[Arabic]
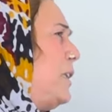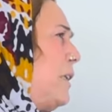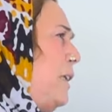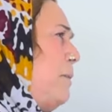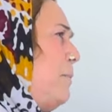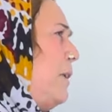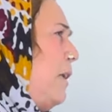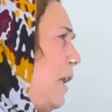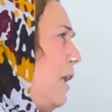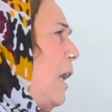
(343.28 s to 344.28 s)
ذكر رحيم
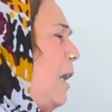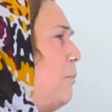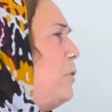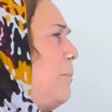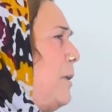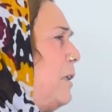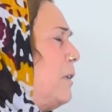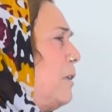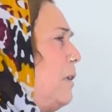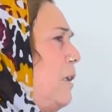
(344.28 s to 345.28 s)
أه، العمودي ما
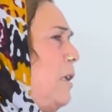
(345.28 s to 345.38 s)
ذكر